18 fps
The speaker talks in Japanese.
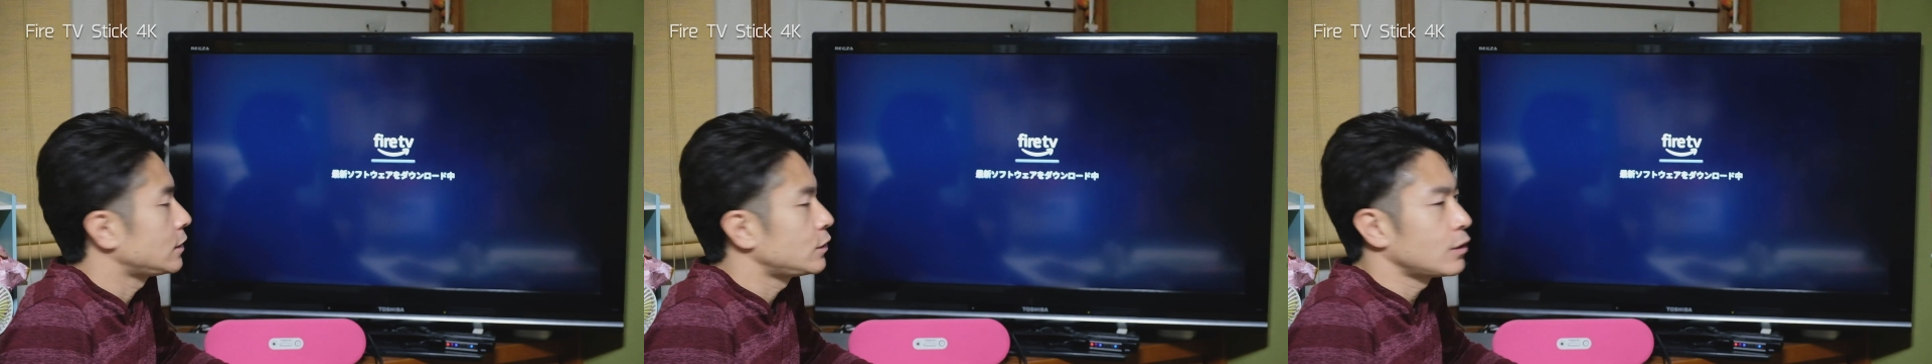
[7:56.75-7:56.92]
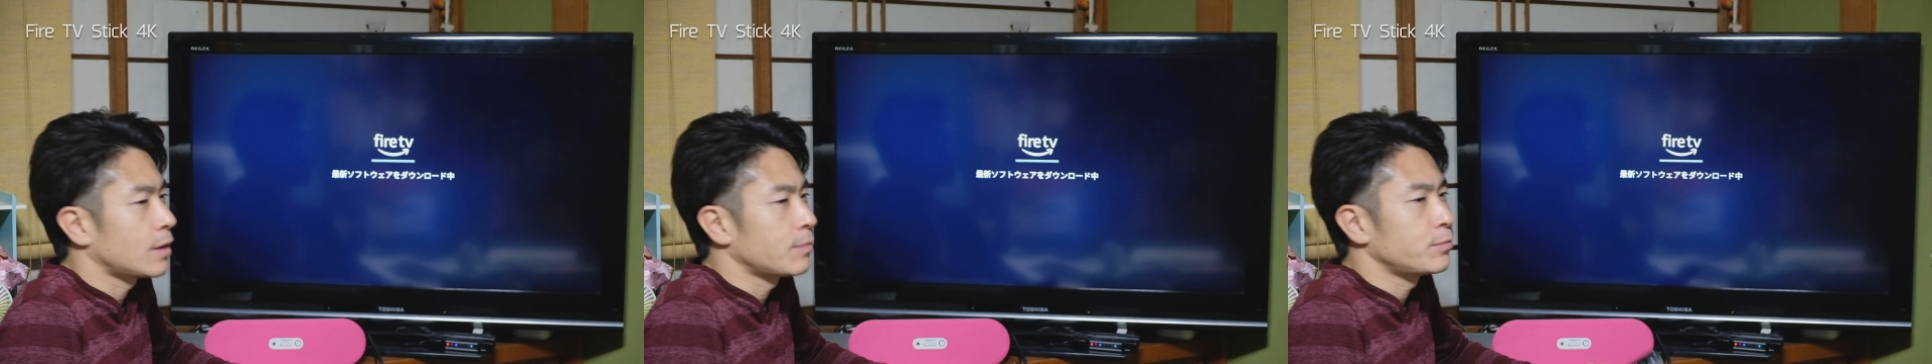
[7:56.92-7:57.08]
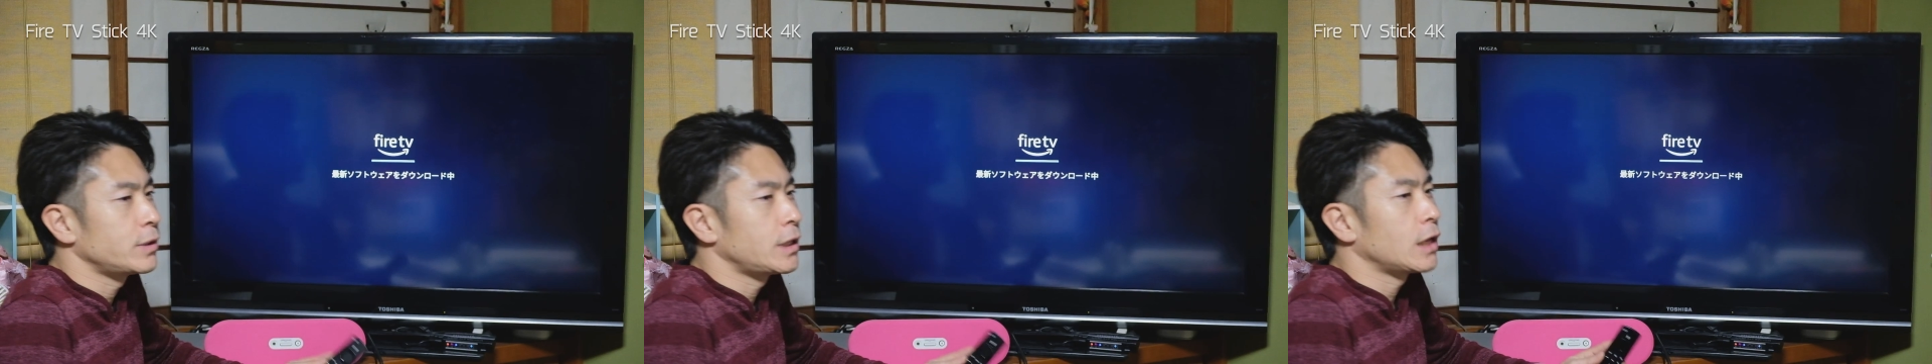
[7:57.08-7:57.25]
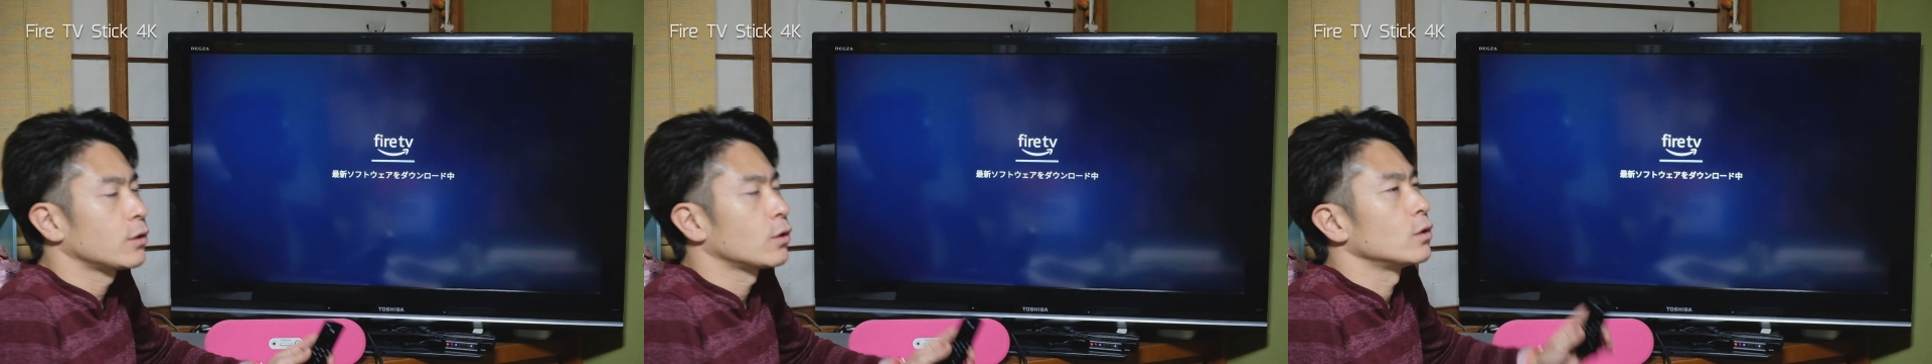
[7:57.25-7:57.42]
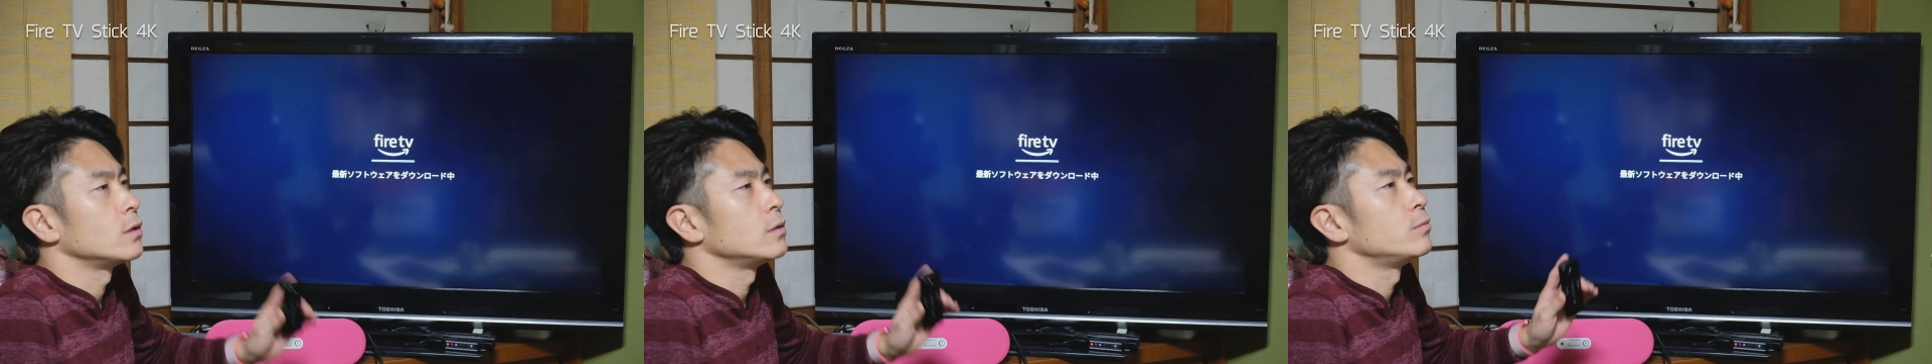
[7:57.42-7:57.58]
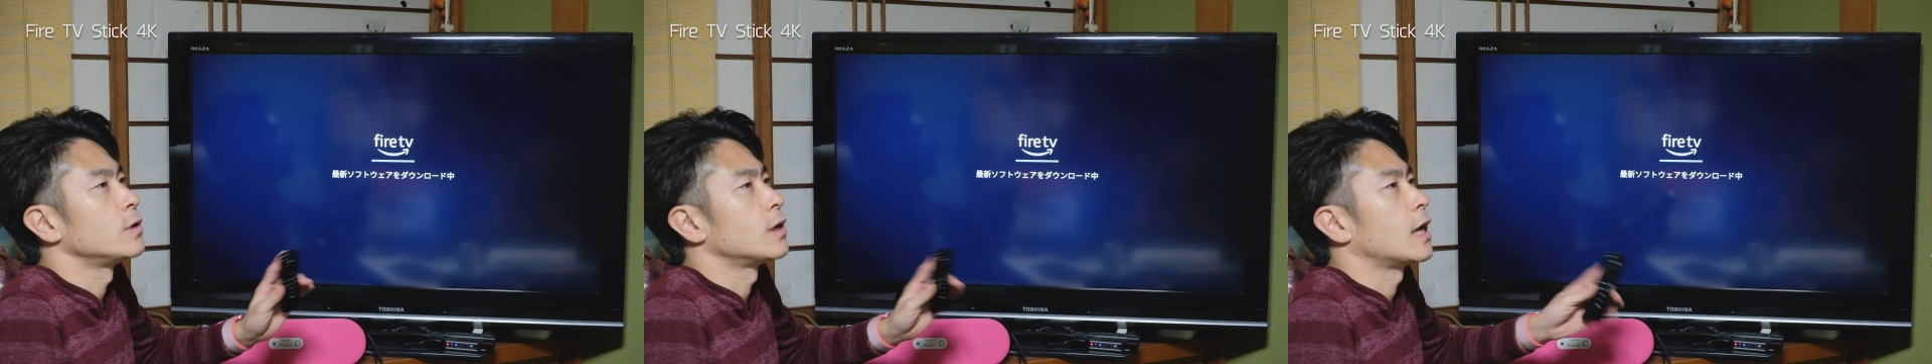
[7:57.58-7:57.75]
一応アップデート
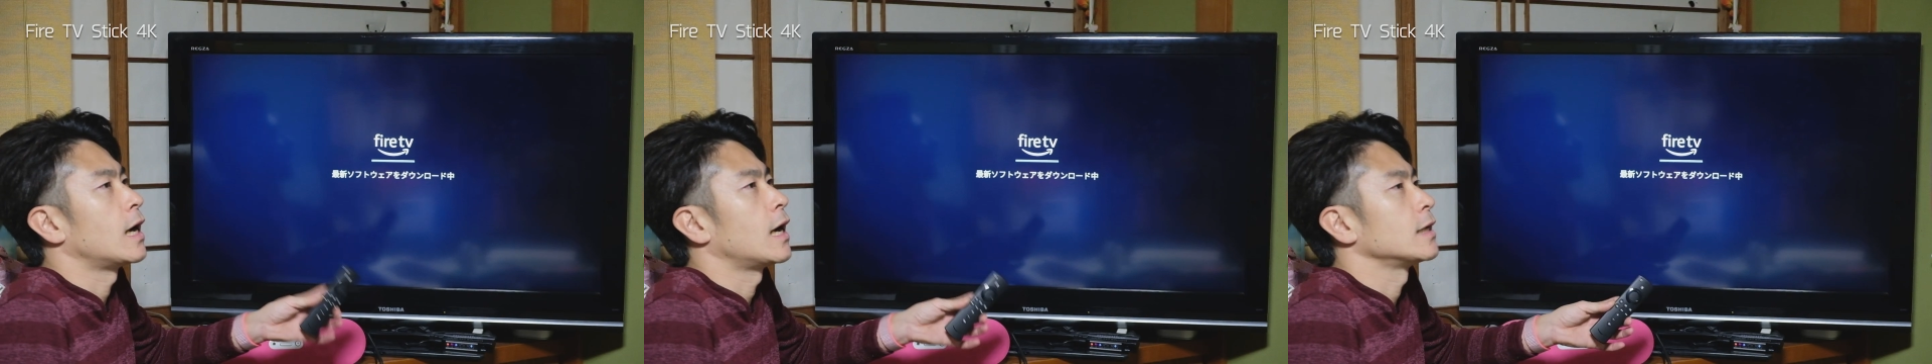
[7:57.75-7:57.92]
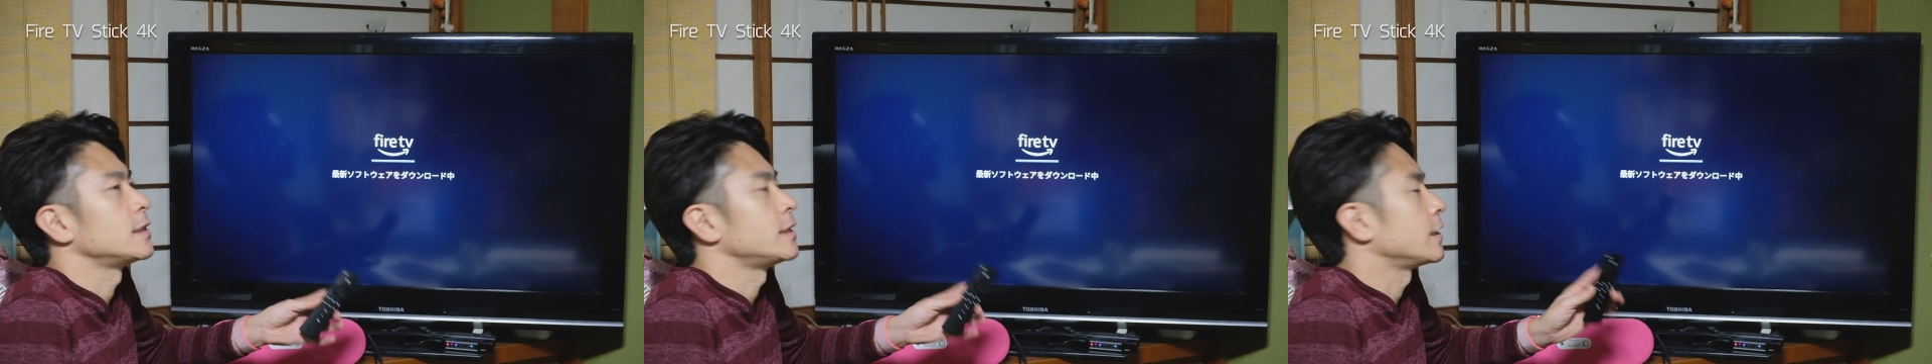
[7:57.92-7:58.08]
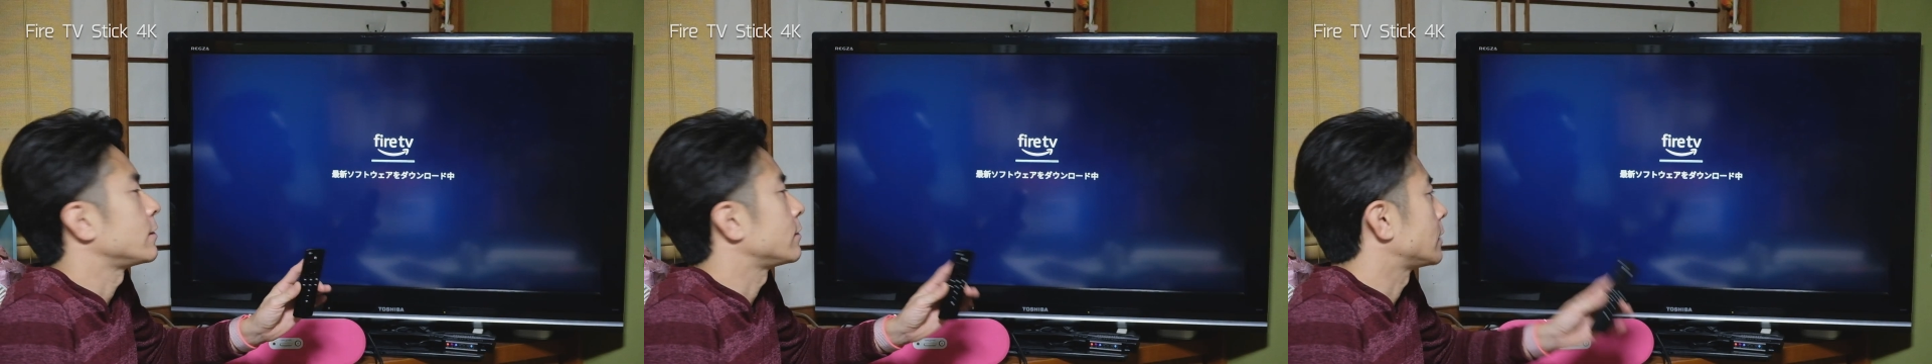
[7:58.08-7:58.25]
の有無がチェッ